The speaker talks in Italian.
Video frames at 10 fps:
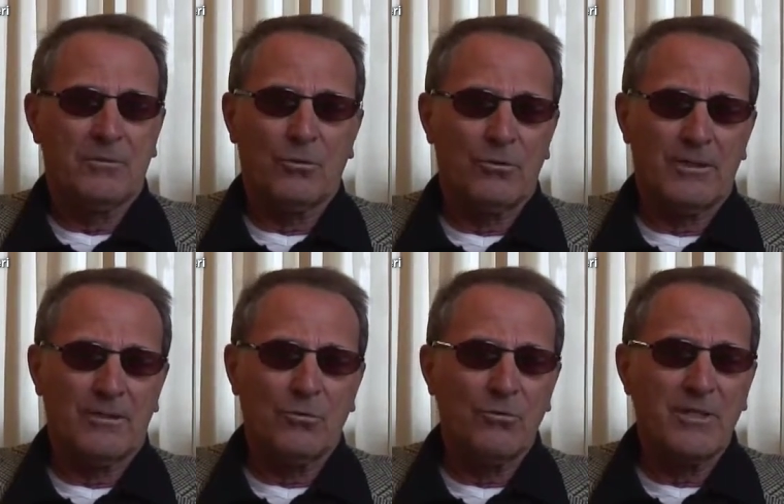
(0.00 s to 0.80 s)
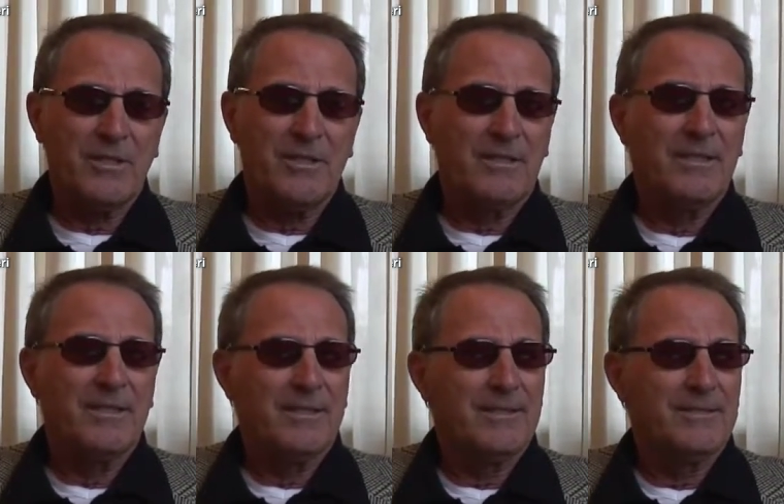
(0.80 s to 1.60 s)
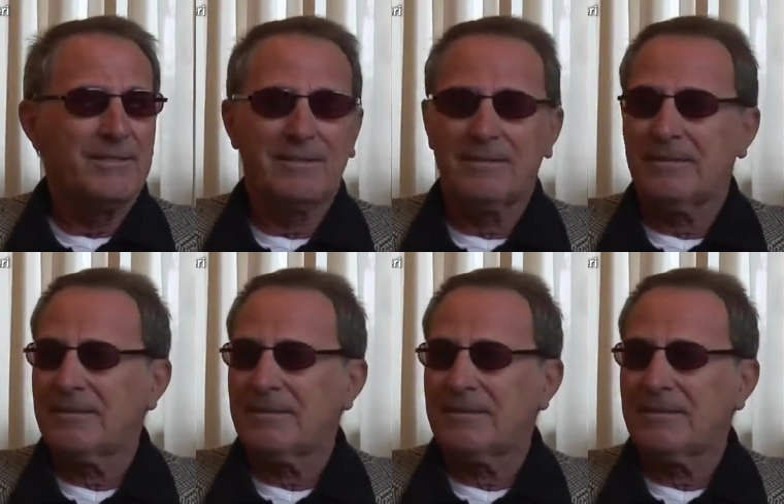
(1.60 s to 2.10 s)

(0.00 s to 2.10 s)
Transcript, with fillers: con, con chi eh,